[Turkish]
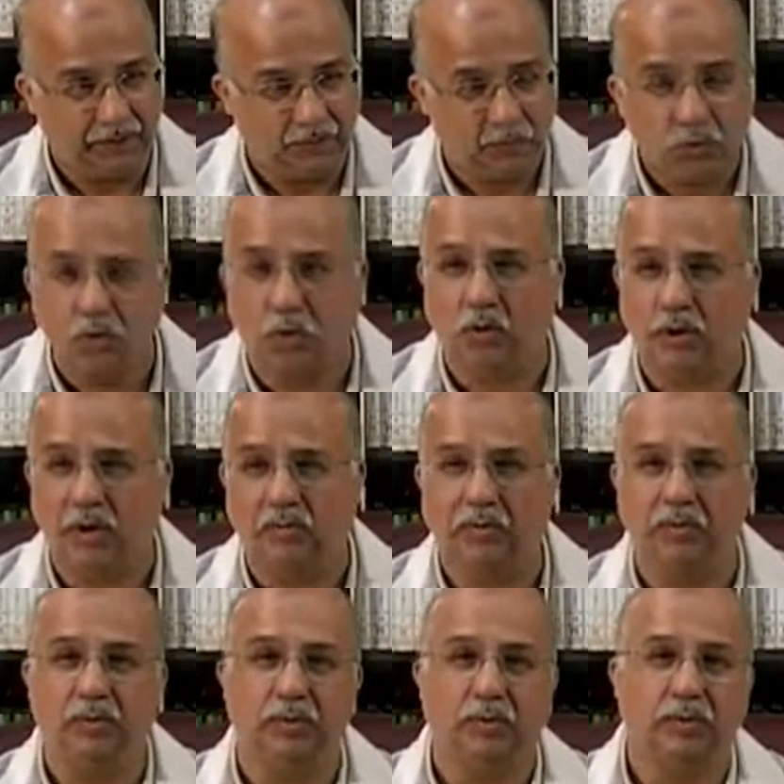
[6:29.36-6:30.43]
Çok
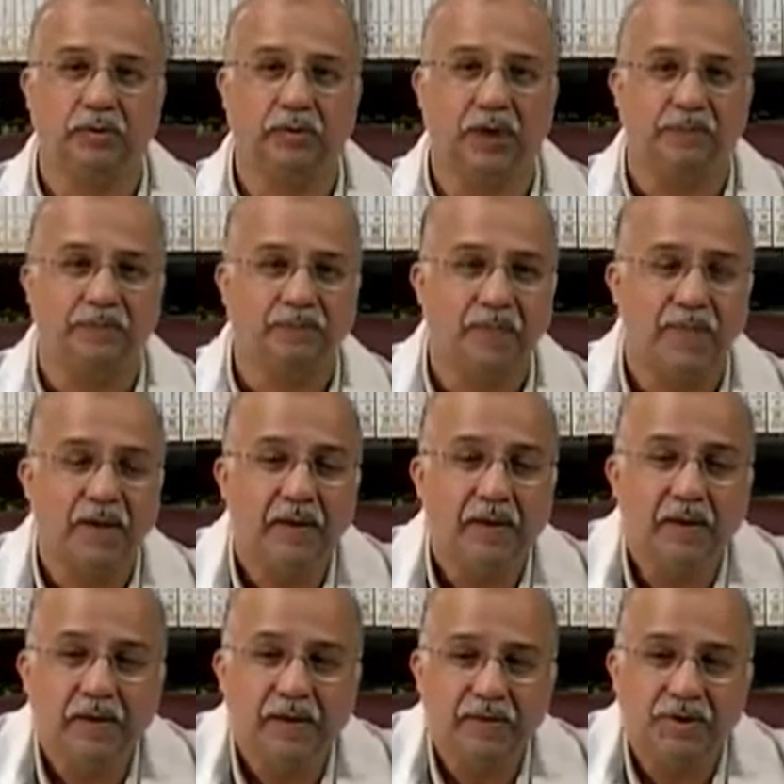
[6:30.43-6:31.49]
önemli bir nokta.
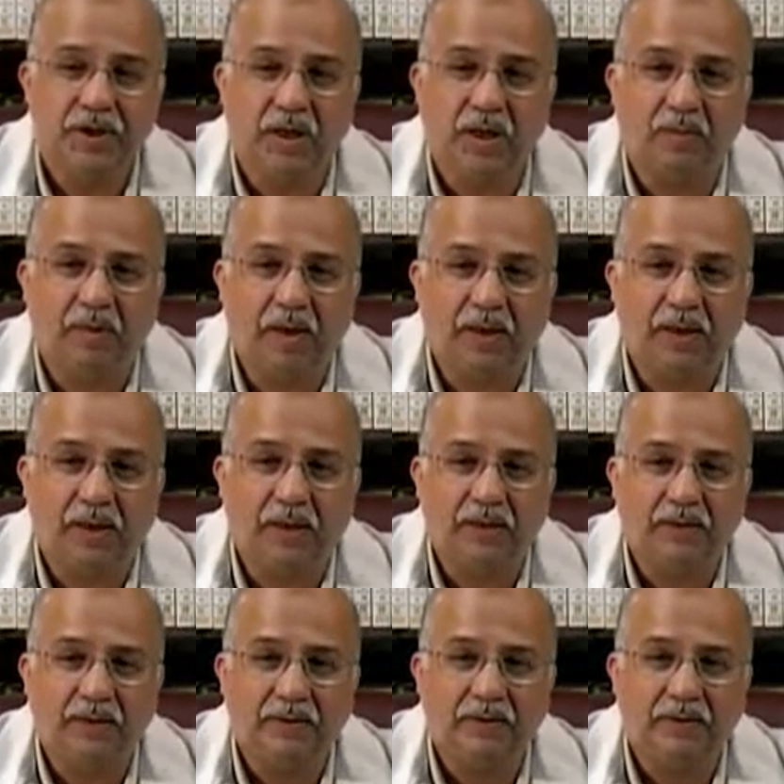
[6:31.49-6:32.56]
Cenab-ı Allah
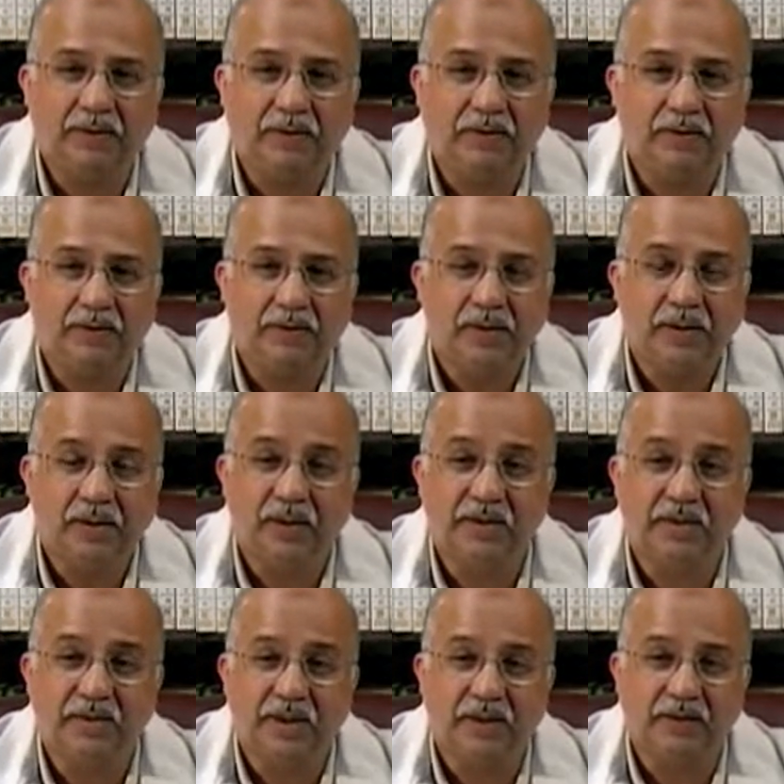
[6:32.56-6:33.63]

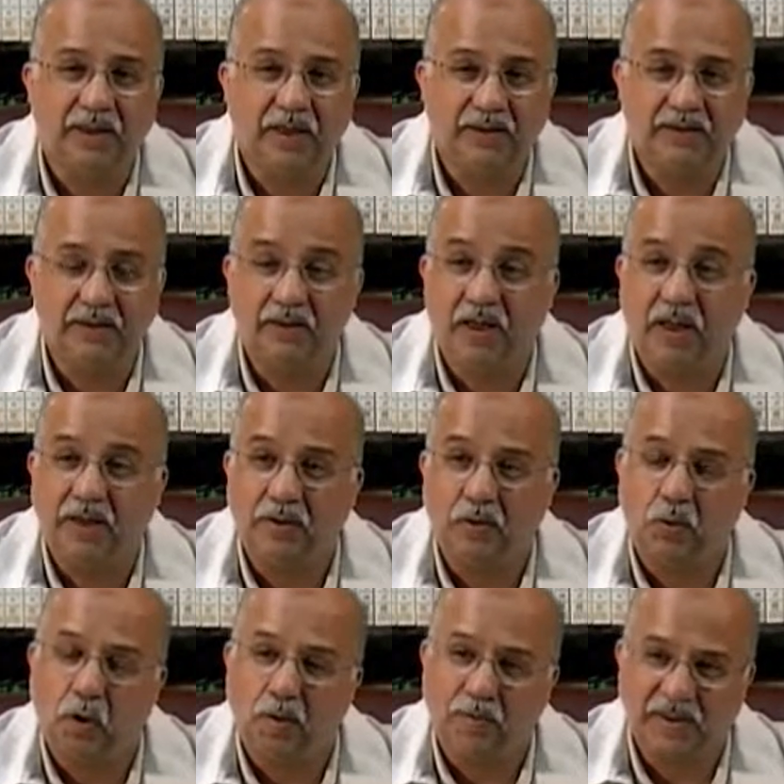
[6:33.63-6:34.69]
insanlar
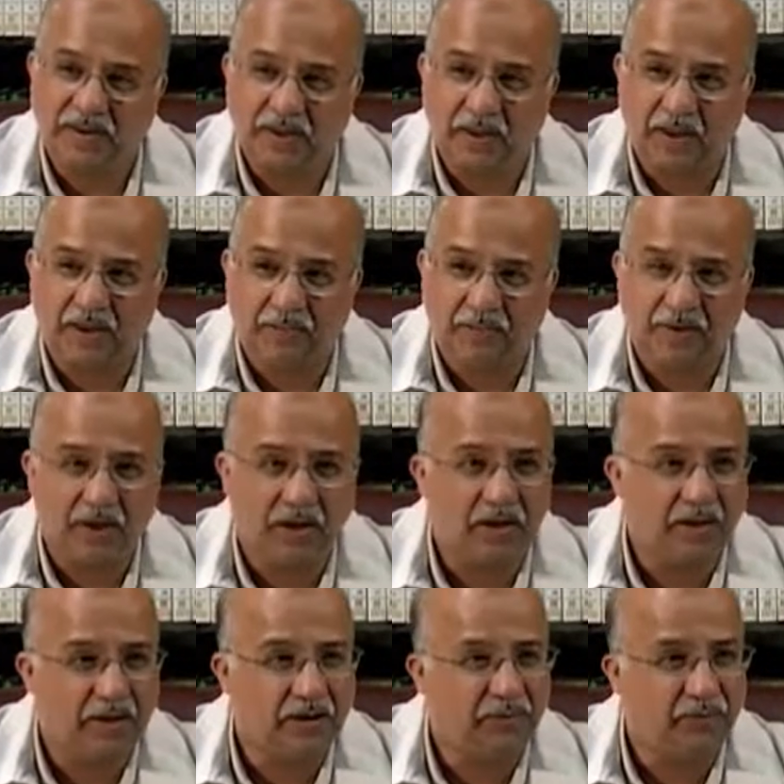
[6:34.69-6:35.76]
layık olmasalar bile
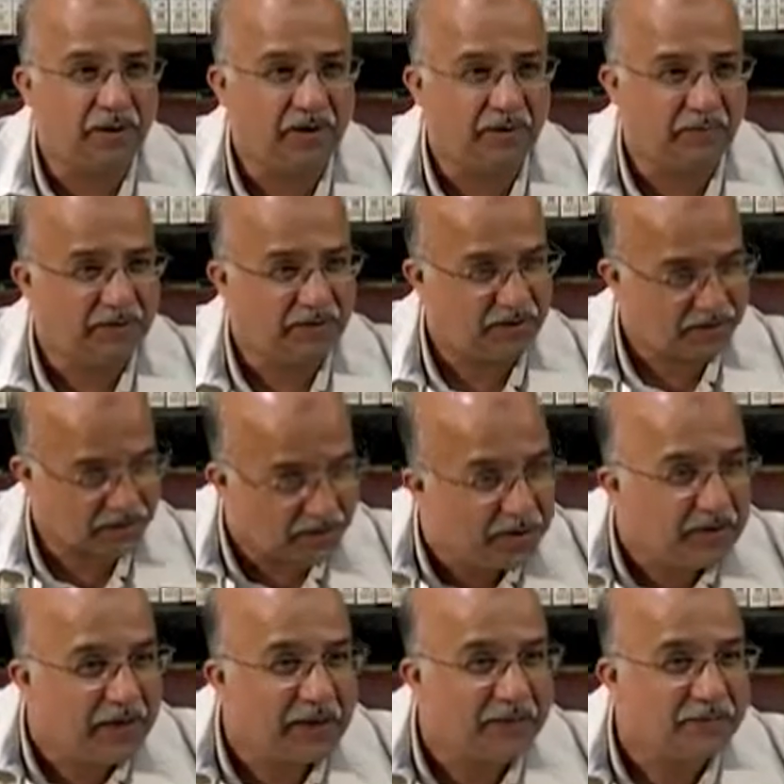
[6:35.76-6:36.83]
hayır ve nimet ihsan
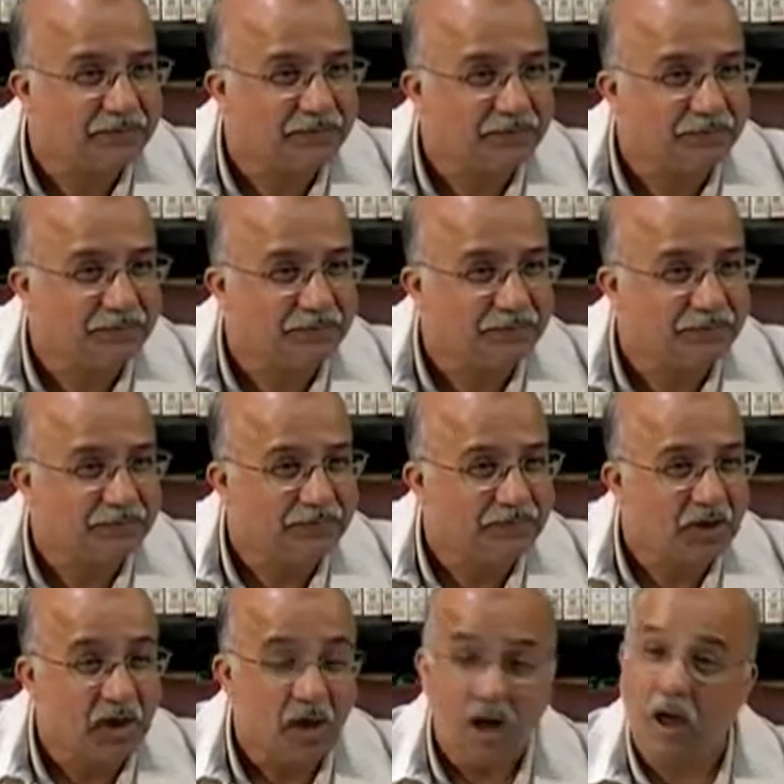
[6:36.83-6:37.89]
eder.
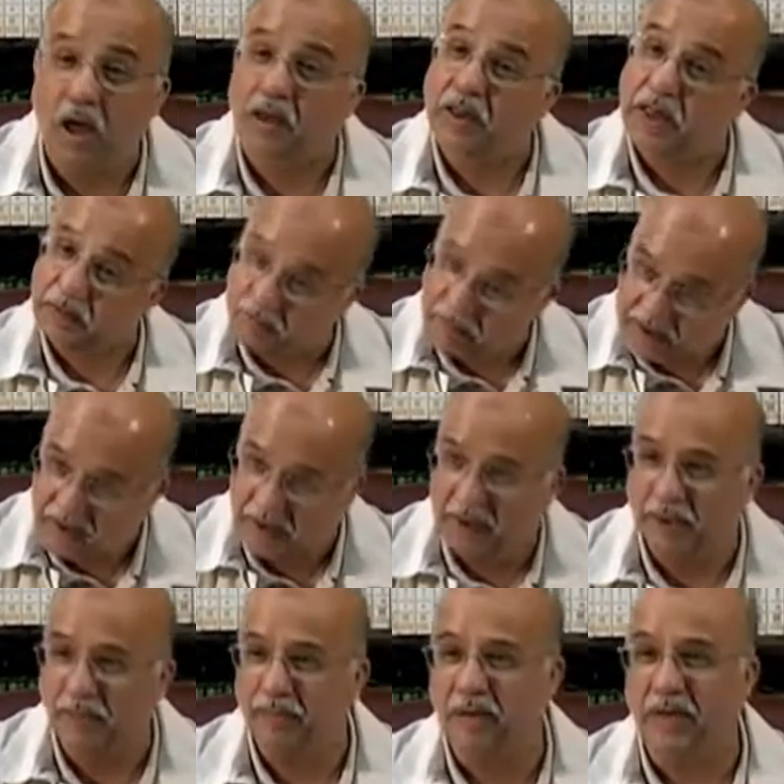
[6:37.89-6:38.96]
Hak
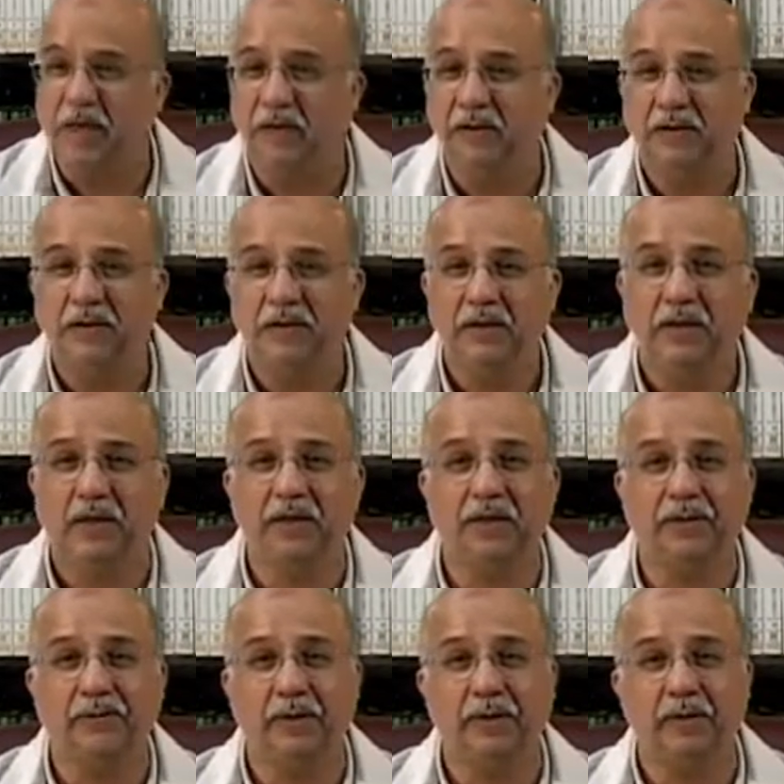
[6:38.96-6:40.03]
etmeseler bile
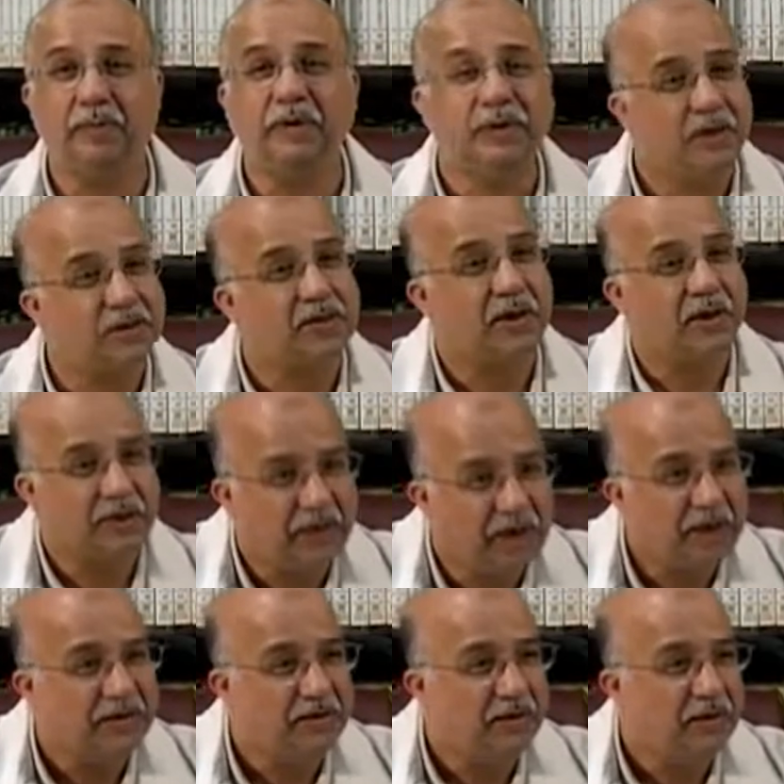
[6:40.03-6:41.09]
hayır ve nimet ihsan
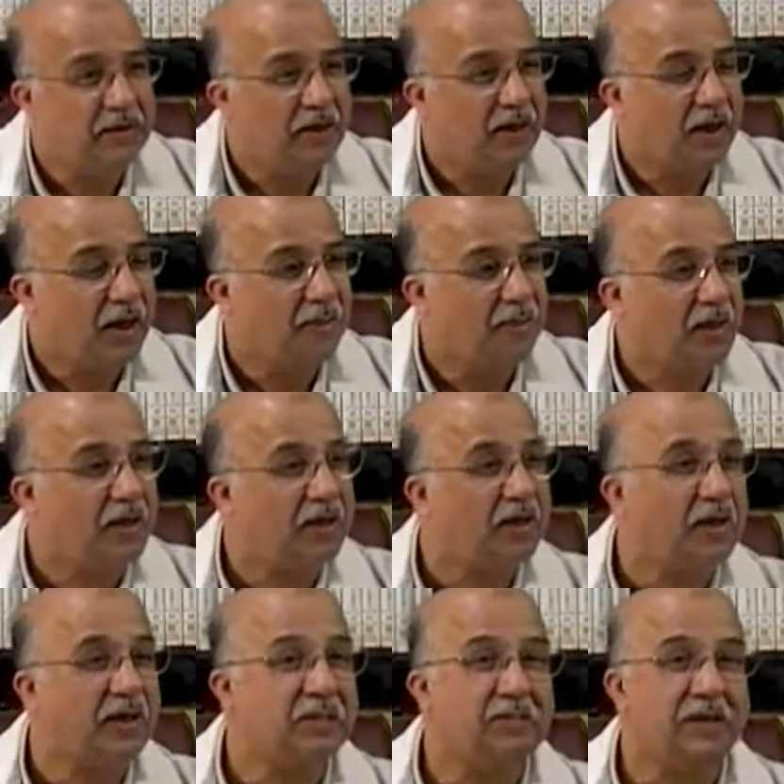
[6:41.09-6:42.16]
eder. Ama
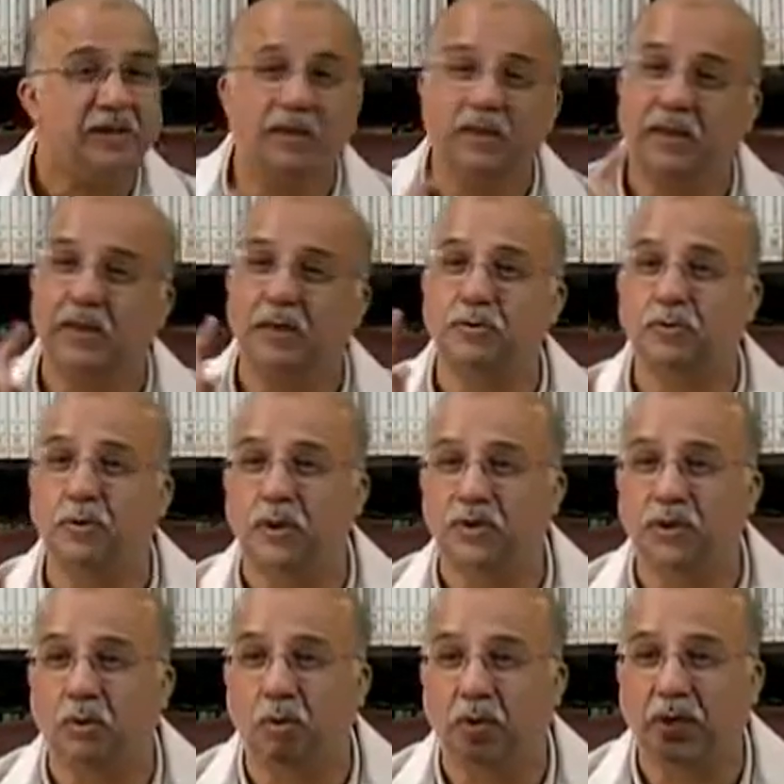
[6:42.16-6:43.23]
hak etmedikleri
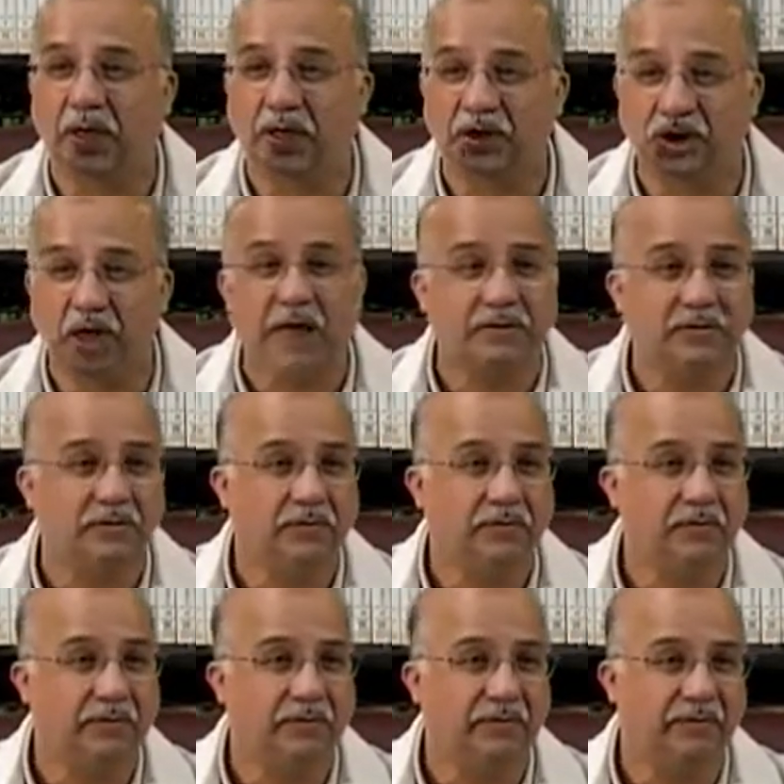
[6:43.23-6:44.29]
sürece onlara şer
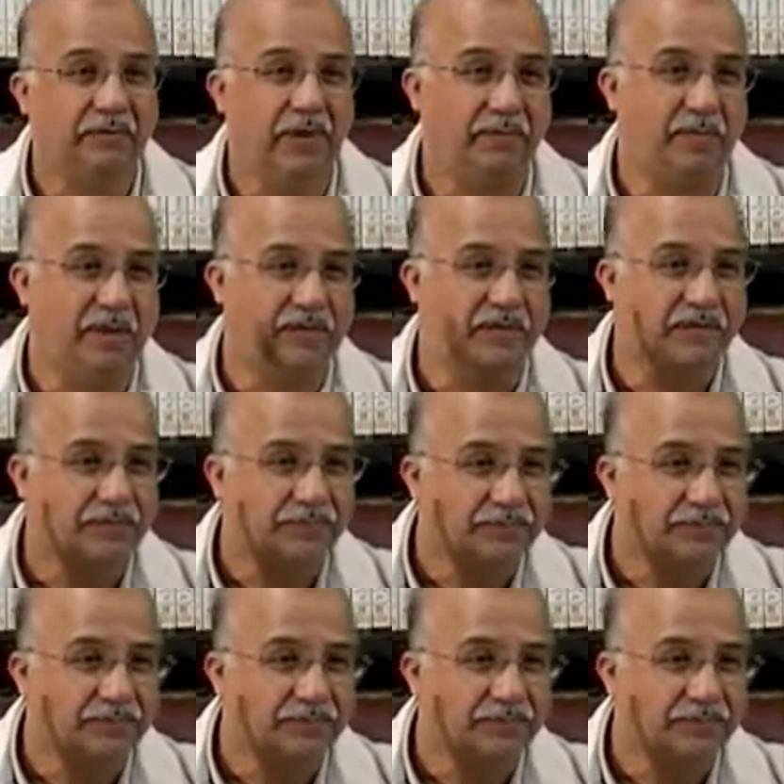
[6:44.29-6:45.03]
vermez.